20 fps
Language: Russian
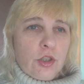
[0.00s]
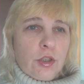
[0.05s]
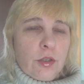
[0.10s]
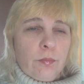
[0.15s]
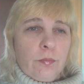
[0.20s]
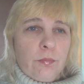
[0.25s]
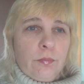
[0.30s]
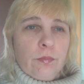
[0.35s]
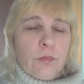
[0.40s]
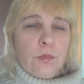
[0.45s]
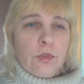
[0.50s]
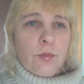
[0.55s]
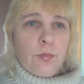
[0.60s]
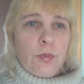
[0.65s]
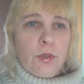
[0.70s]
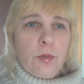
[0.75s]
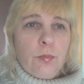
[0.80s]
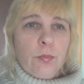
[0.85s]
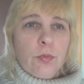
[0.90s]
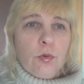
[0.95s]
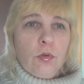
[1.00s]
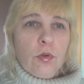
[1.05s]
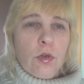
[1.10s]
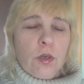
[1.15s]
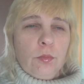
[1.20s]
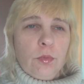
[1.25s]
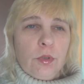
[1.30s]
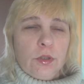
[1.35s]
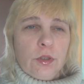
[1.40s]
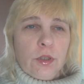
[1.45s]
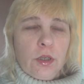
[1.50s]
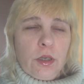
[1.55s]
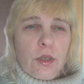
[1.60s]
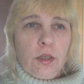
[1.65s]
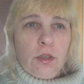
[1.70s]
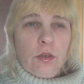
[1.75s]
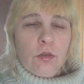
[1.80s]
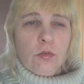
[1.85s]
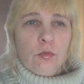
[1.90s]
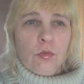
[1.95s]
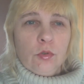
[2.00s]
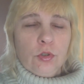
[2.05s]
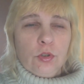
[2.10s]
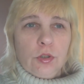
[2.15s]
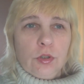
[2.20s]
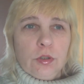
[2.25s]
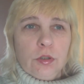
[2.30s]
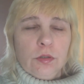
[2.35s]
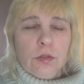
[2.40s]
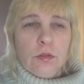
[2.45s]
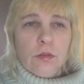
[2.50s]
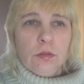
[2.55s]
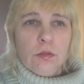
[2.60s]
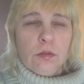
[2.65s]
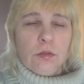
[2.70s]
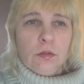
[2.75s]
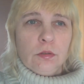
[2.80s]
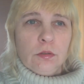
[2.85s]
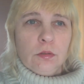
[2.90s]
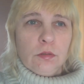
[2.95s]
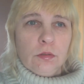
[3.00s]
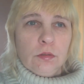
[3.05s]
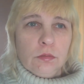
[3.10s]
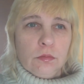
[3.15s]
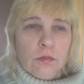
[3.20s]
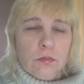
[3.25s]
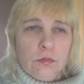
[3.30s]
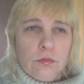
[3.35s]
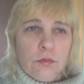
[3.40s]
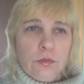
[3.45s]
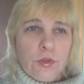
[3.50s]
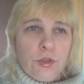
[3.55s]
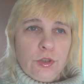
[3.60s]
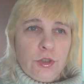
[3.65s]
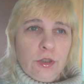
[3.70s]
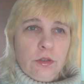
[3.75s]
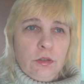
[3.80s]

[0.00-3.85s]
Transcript: Дальше. Теперь про комментарии от а,